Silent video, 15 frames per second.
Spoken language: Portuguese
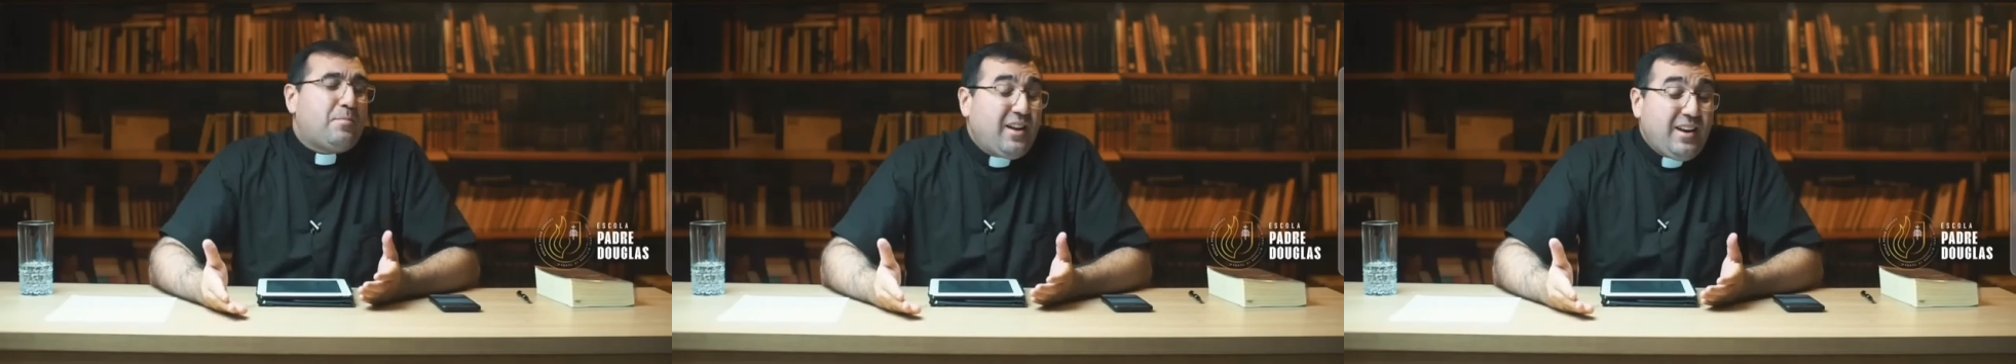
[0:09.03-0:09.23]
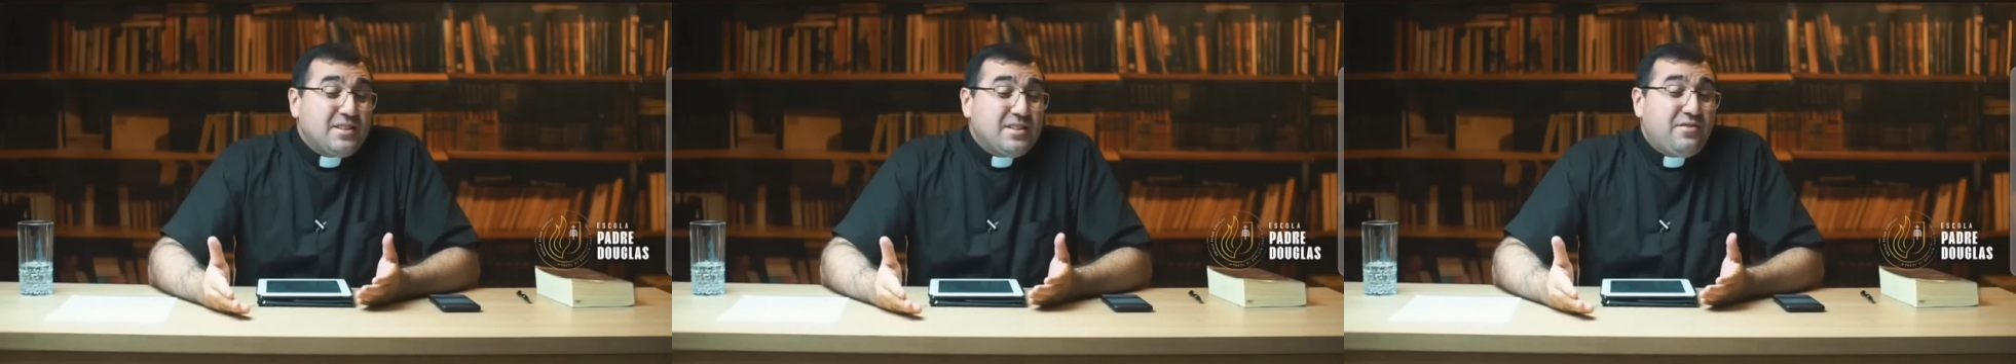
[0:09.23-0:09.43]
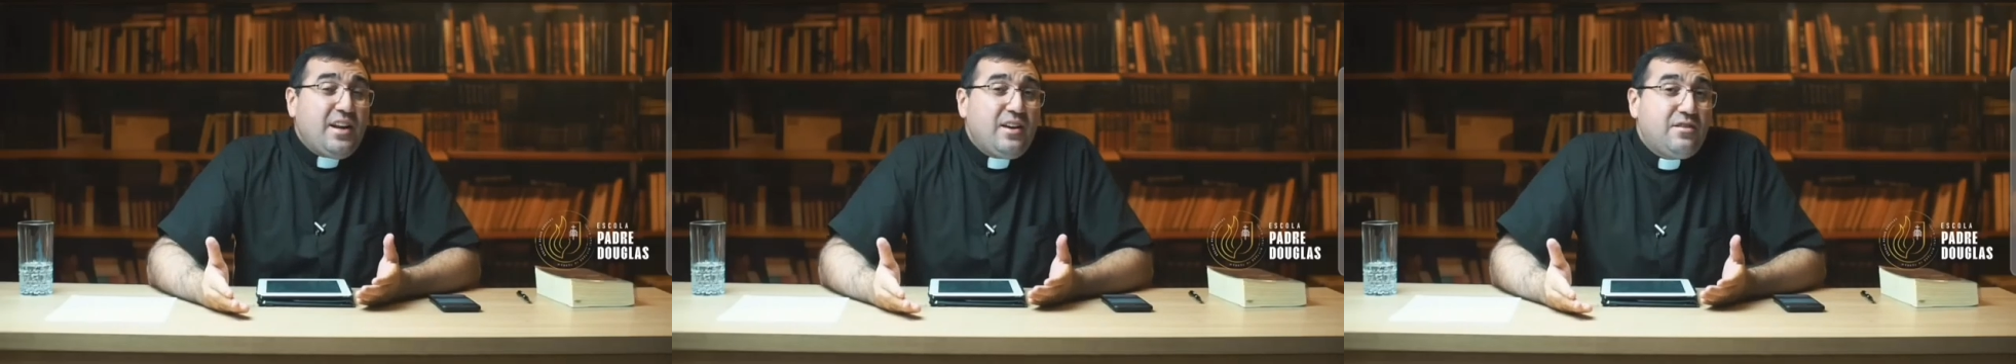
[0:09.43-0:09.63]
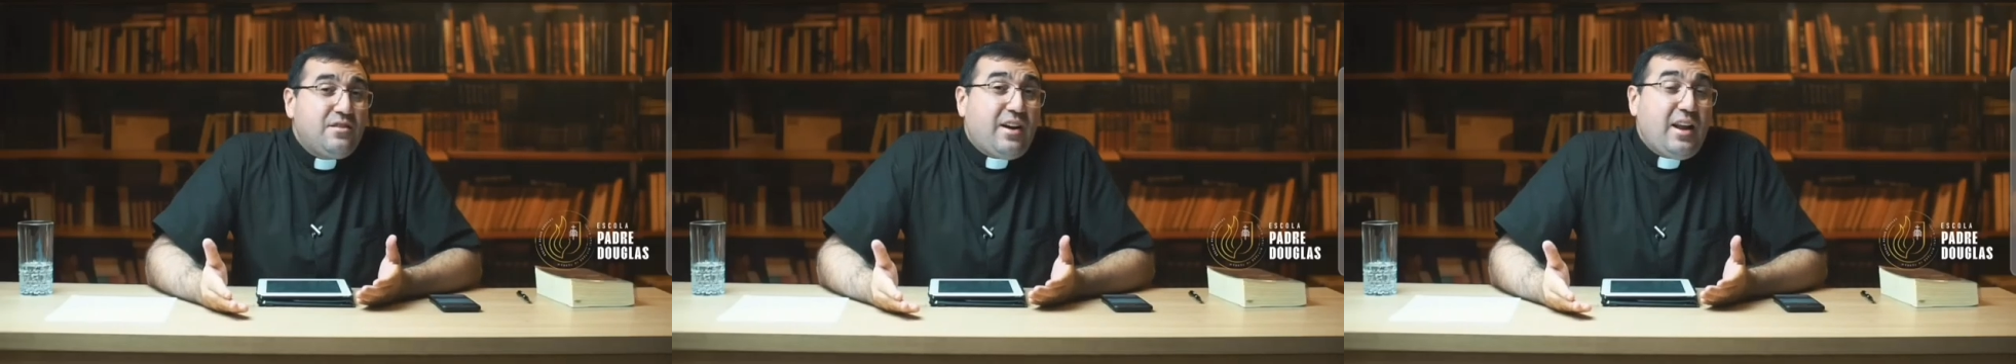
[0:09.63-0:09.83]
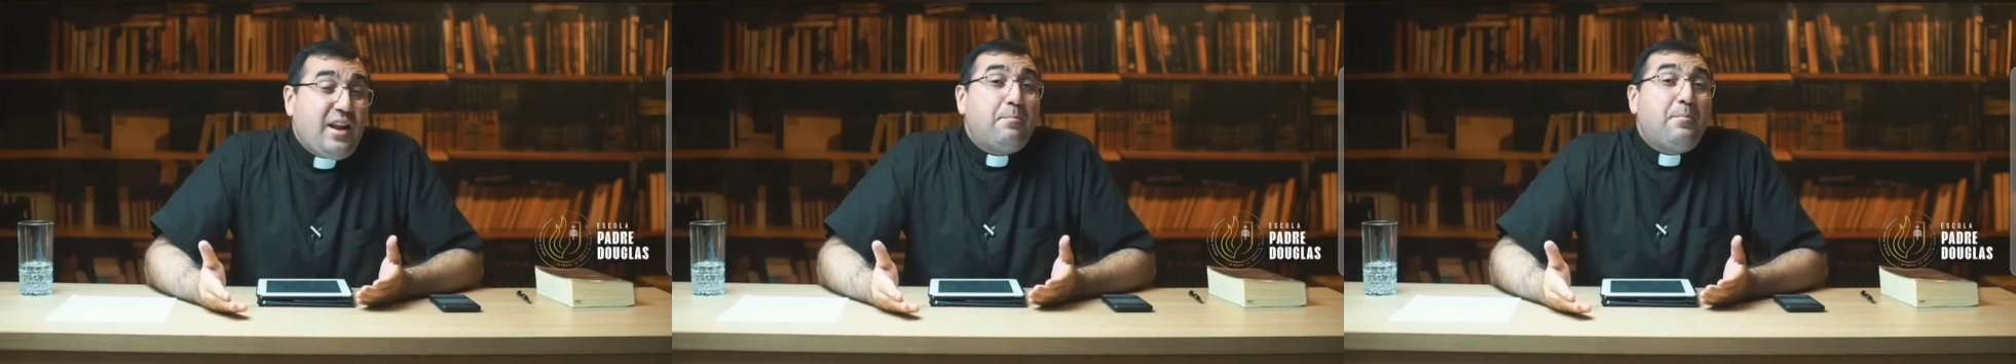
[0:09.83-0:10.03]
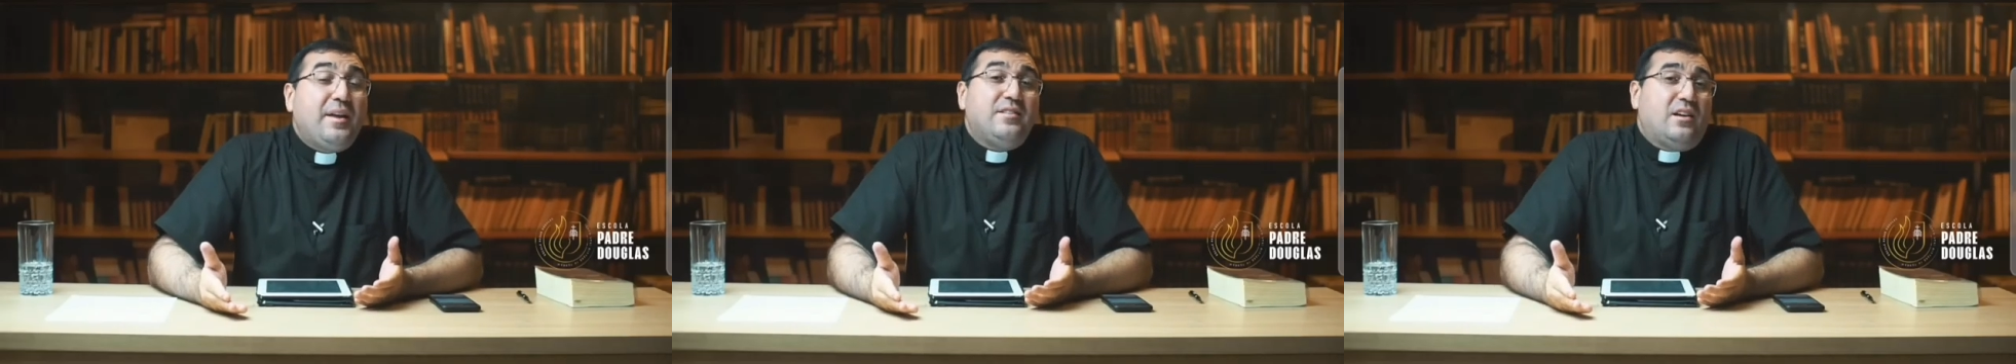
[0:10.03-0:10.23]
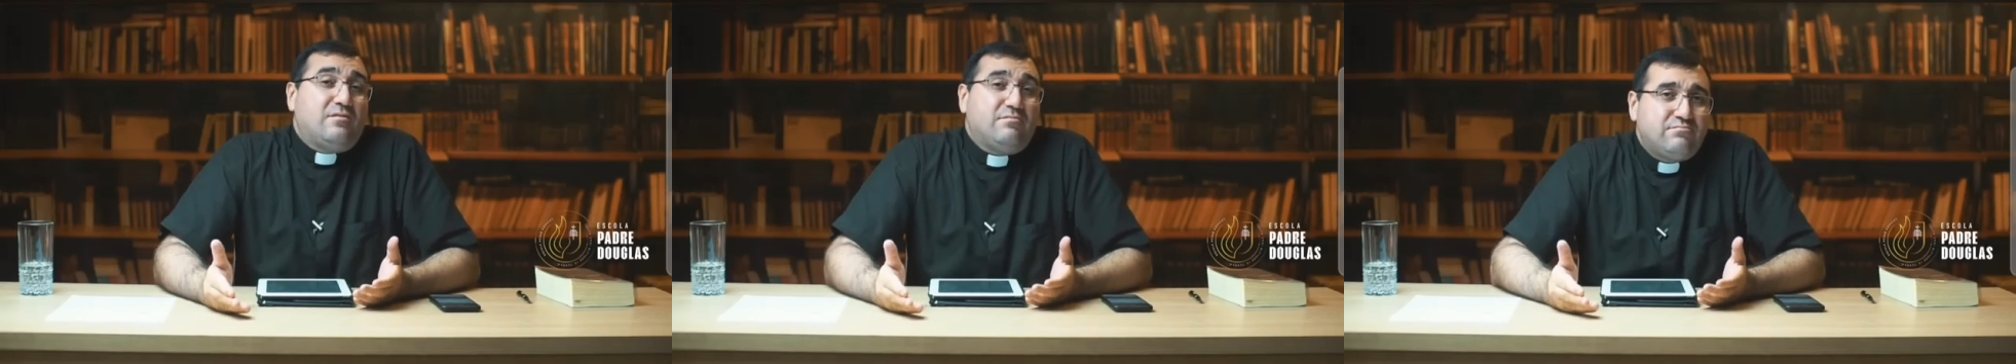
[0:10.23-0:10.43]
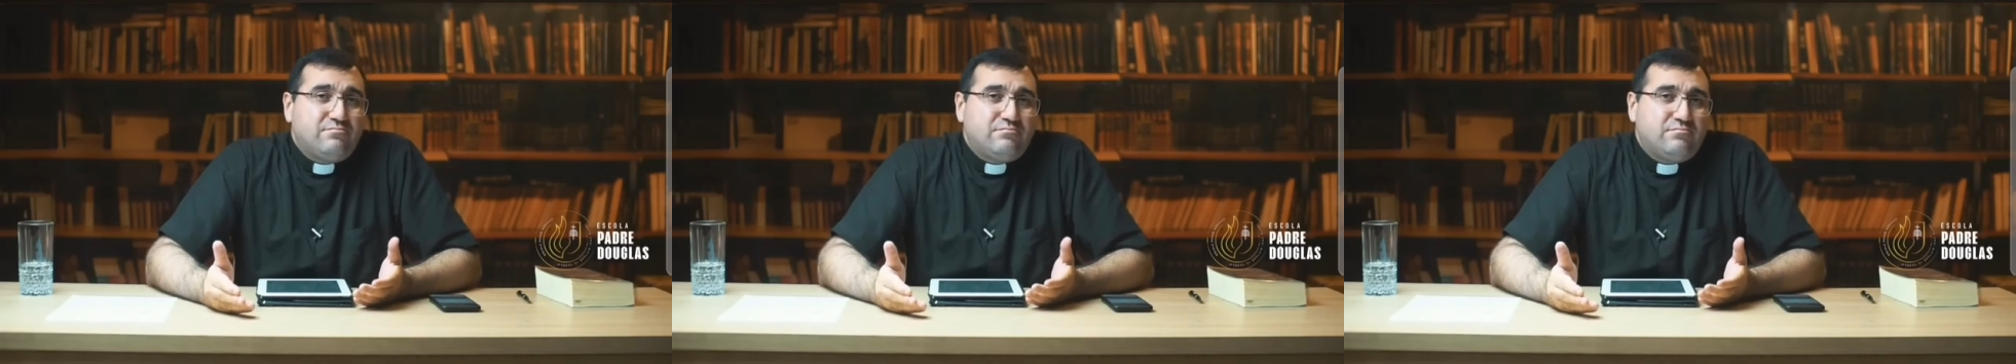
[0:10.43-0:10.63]
para elas verem que vale a pena
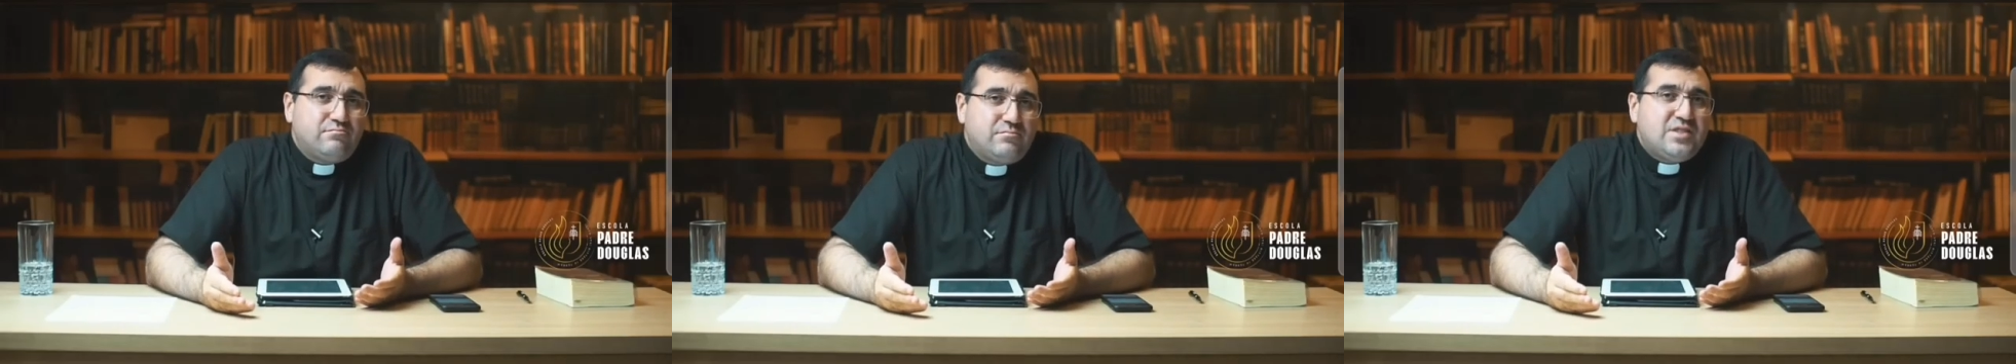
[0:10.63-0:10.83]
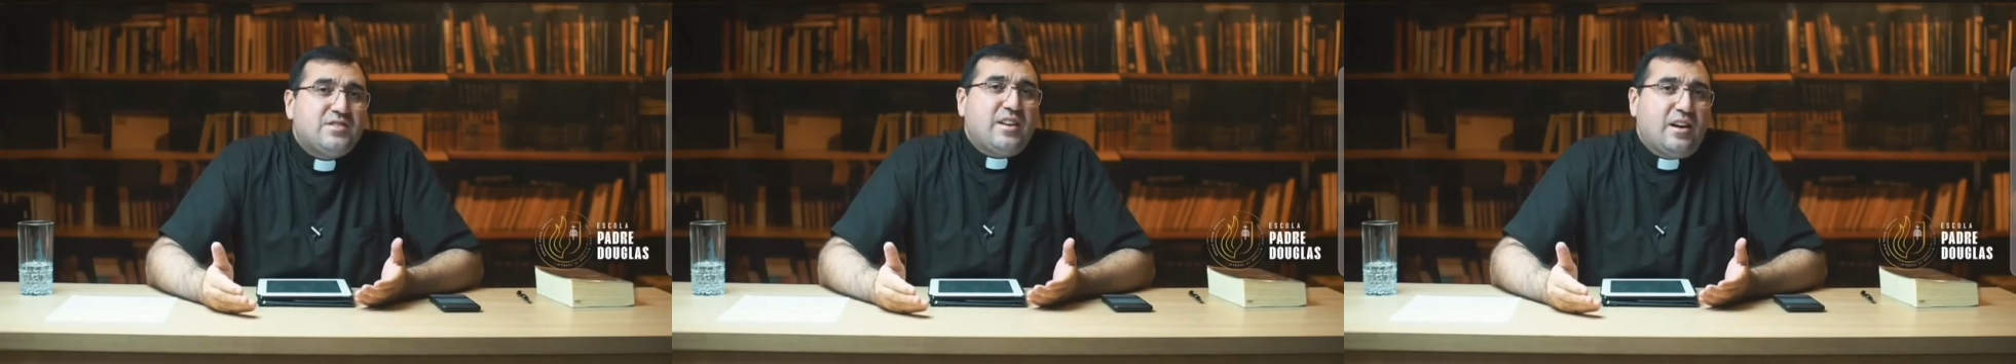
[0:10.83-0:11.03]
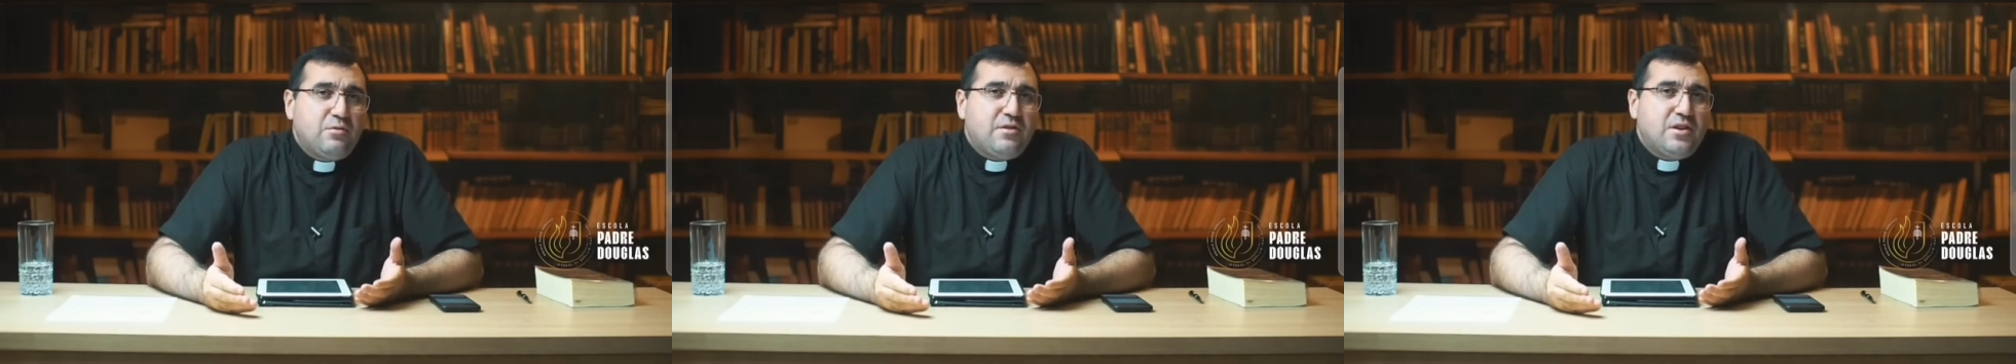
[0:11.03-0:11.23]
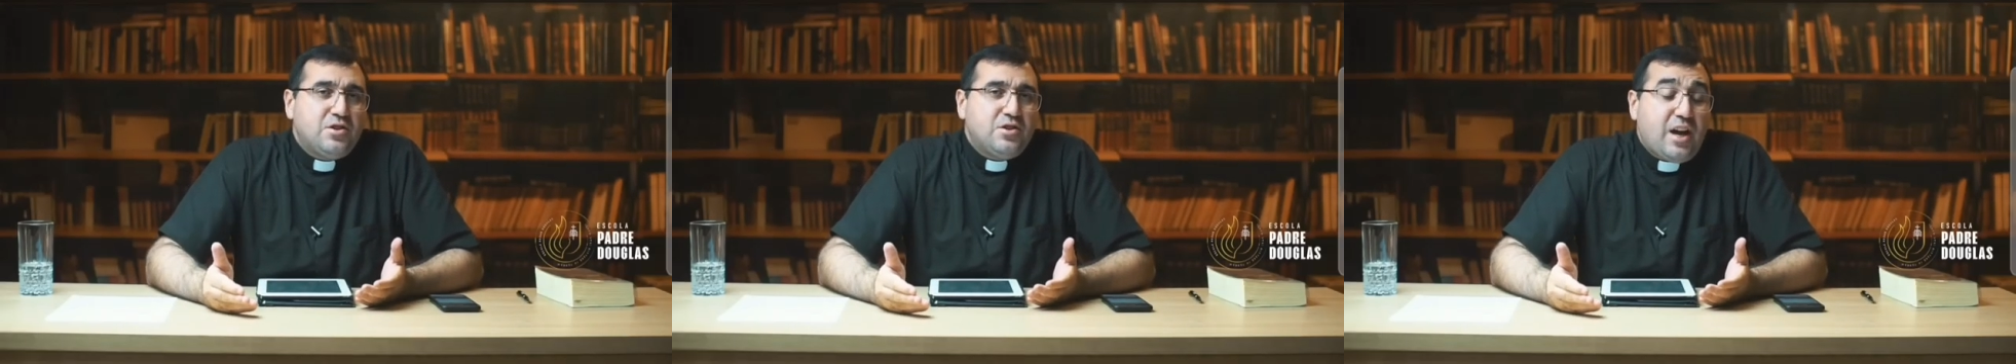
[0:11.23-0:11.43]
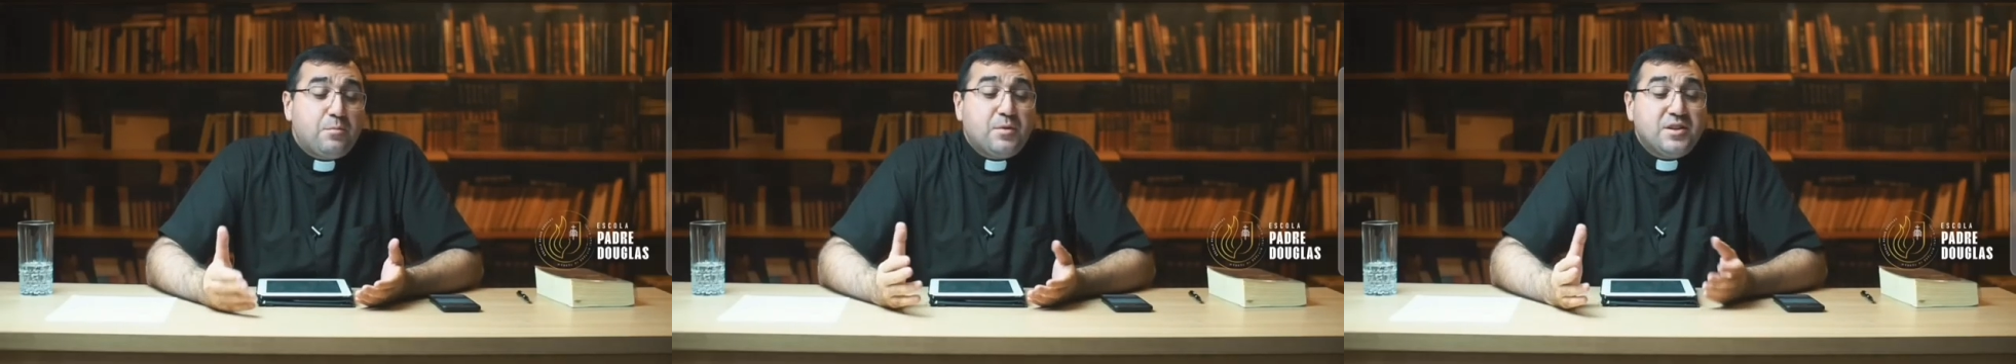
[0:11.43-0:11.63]
estar no evangelho.